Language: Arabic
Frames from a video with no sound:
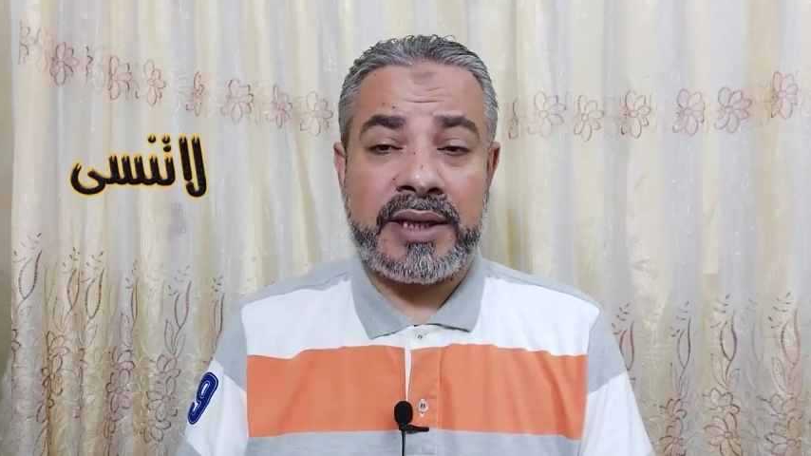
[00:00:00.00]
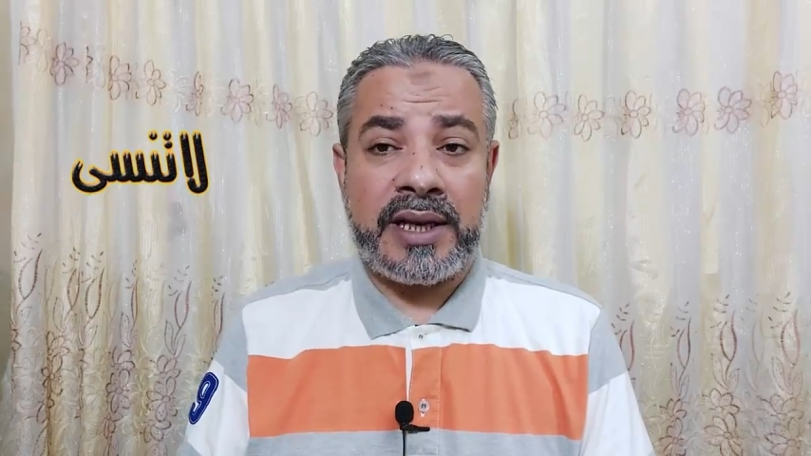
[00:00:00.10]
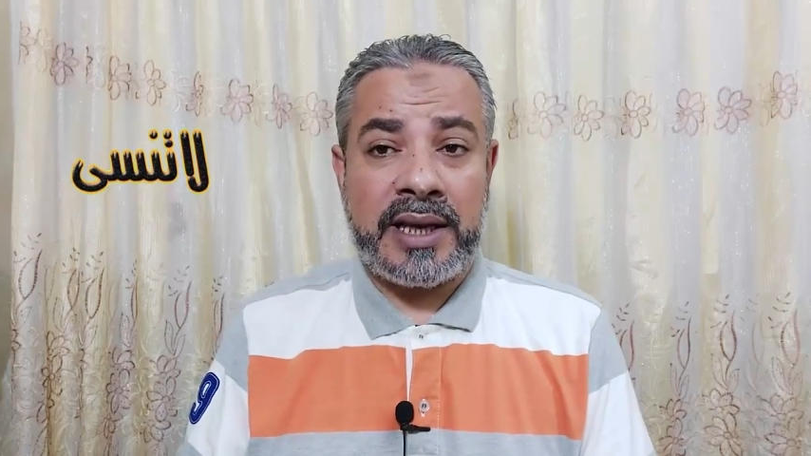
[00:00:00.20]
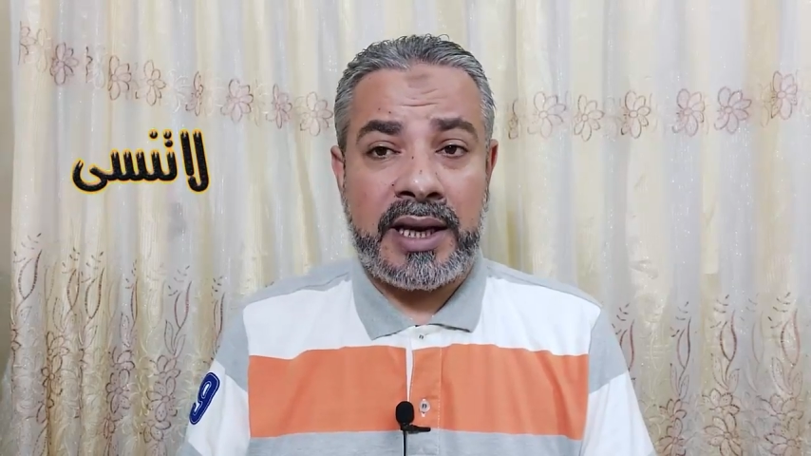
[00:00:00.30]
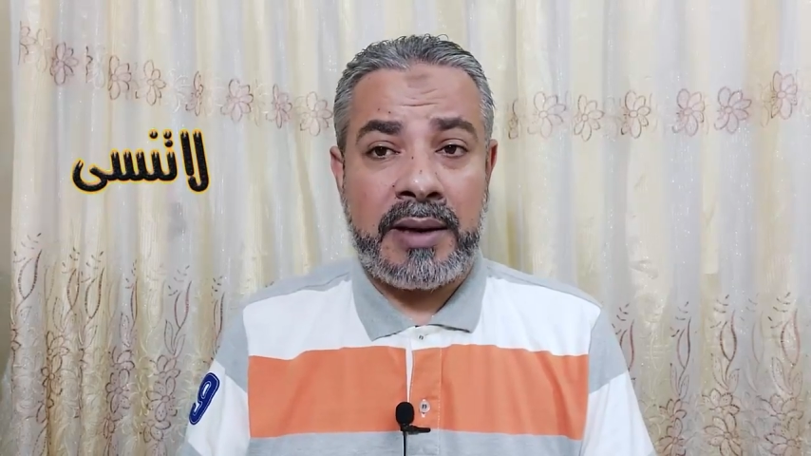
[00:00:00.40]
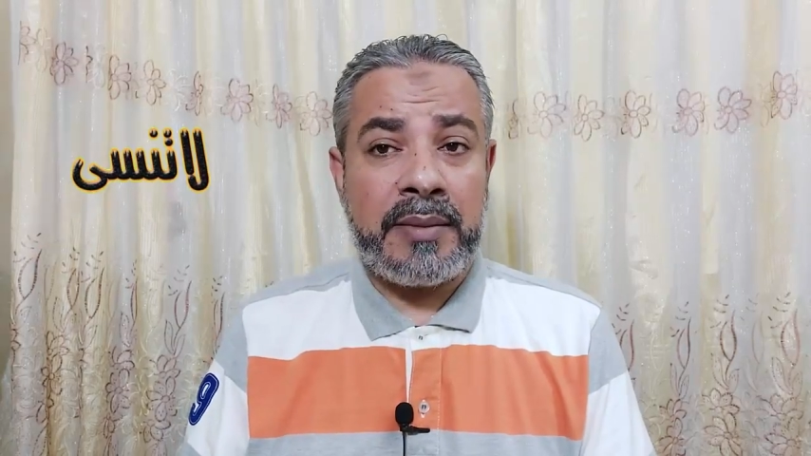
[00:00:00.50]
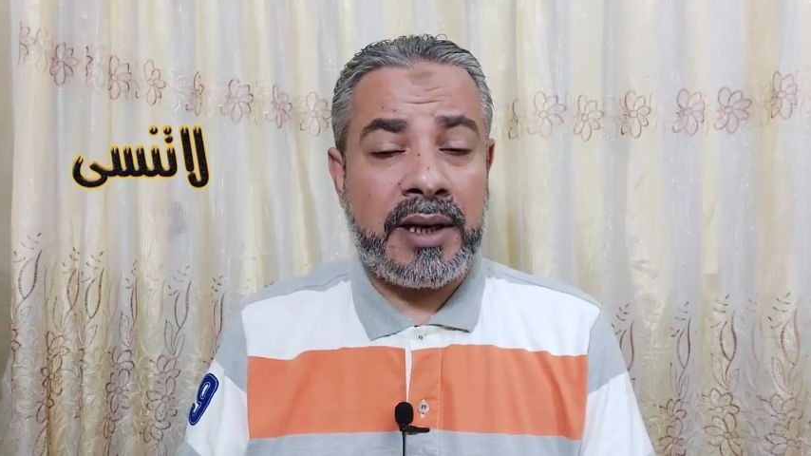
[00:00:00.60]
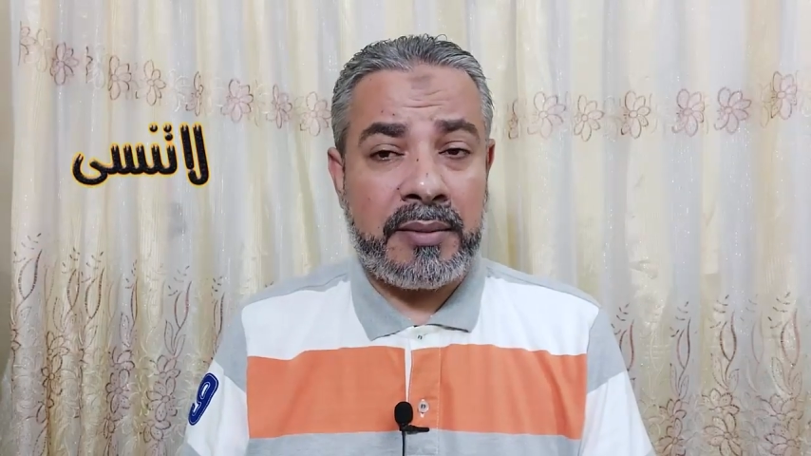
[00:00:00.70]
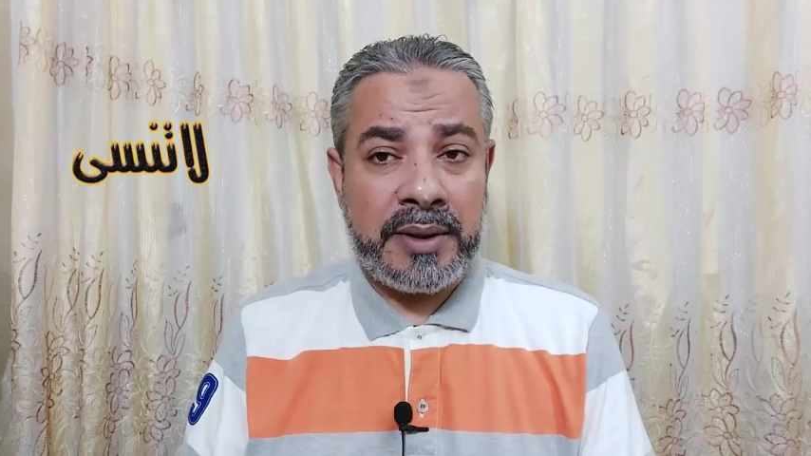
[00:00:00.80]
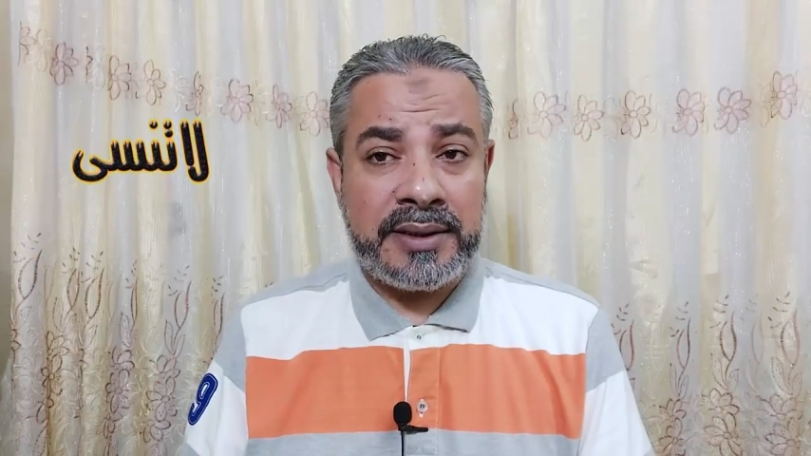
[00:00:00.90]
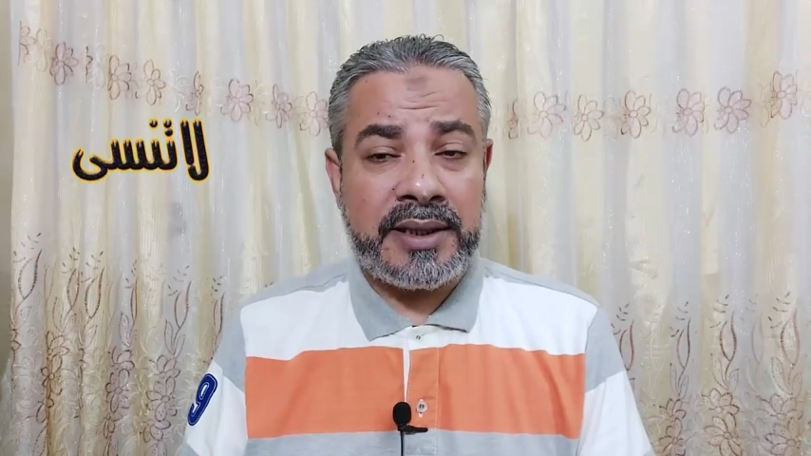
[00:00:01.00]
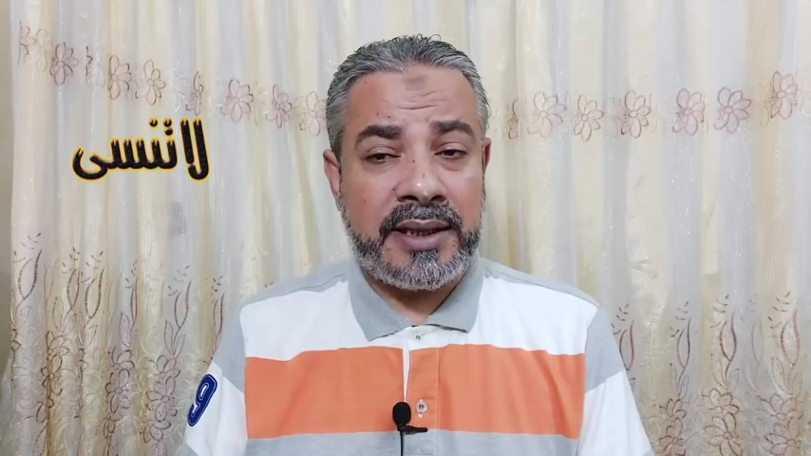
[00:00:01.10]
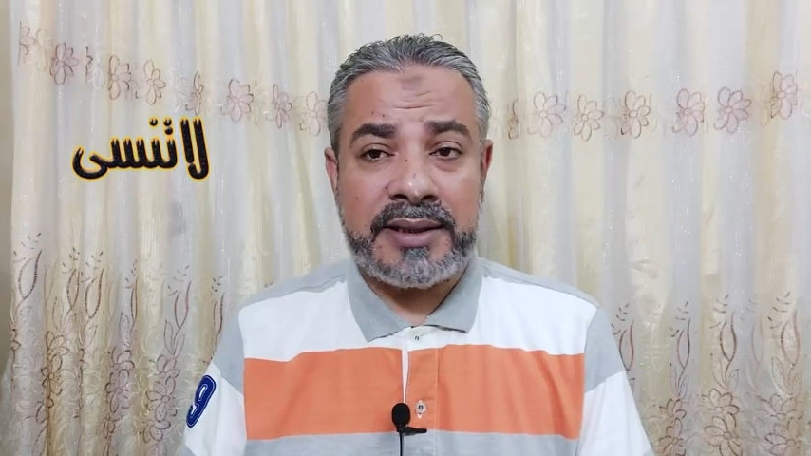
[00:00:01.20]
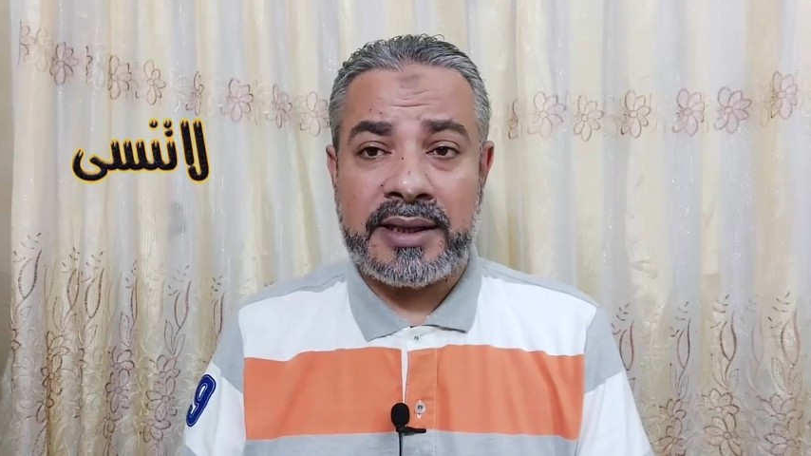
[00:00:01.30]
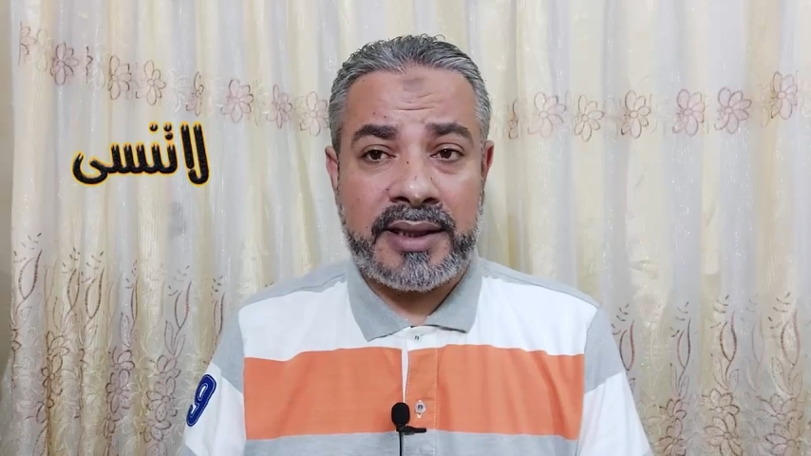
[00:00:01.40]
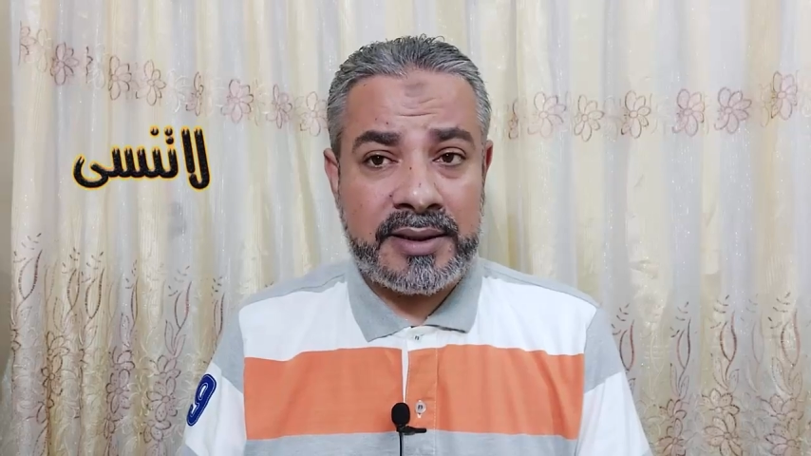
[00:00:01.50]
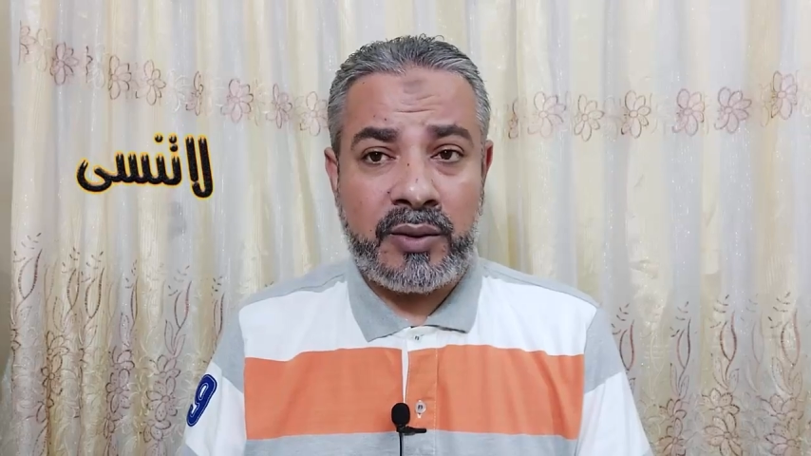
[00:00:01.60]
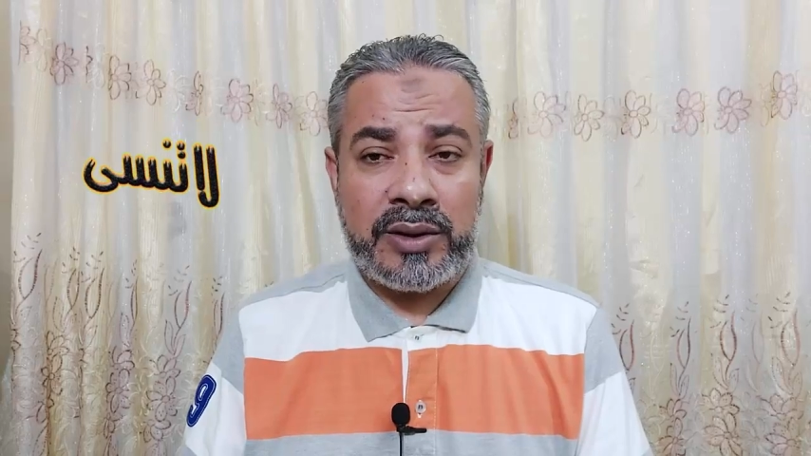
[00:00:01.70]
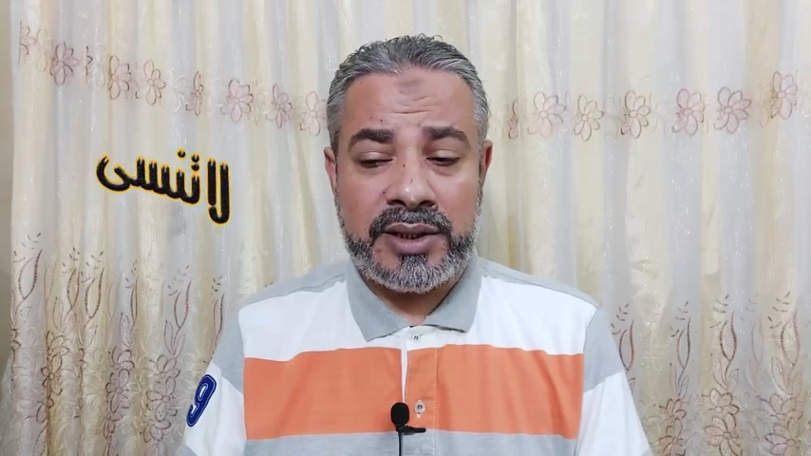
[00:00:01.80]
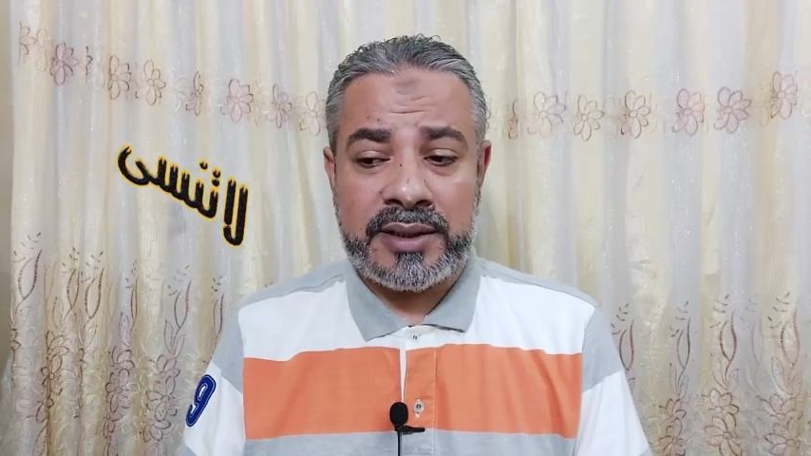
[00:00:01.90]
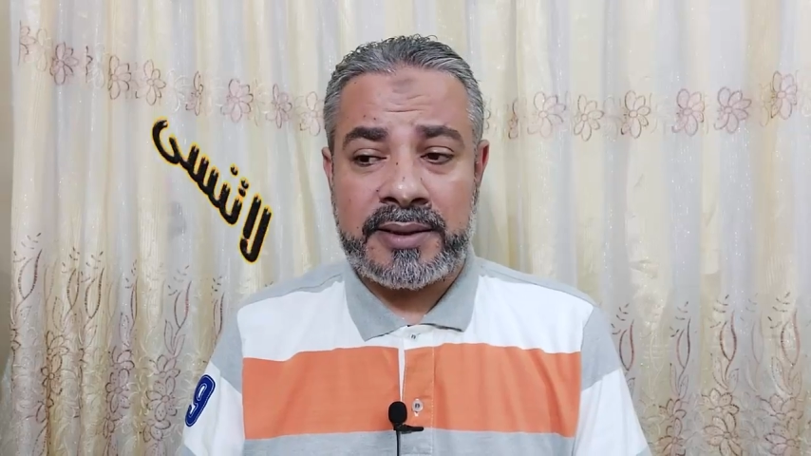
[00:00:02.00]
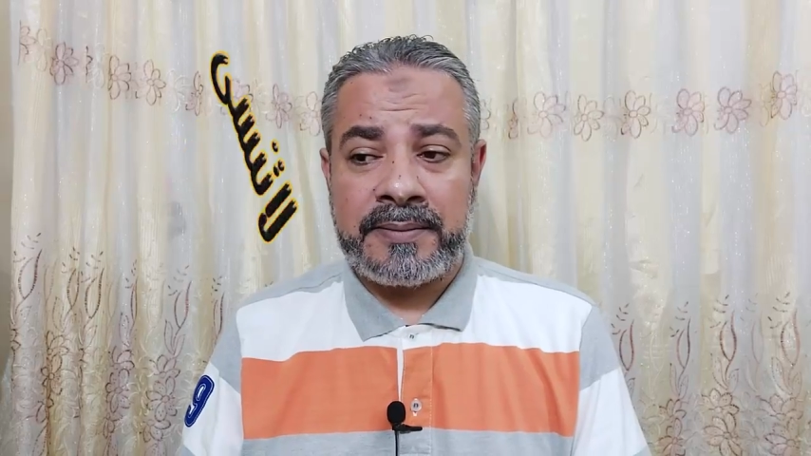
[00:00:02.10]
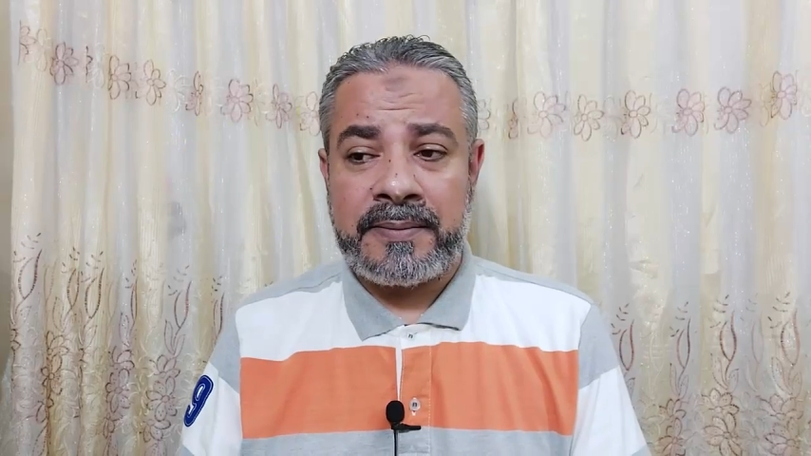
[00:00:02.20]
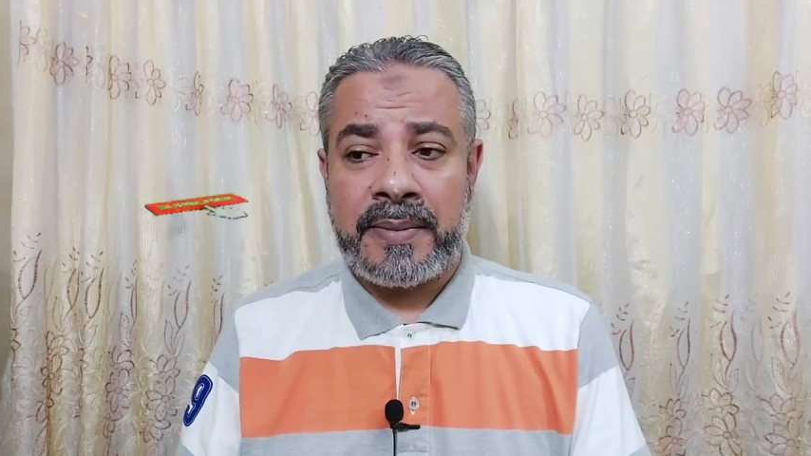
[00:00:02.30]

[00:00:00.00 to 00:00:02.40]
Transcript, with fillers: الكلام للبنت إذا تزوجت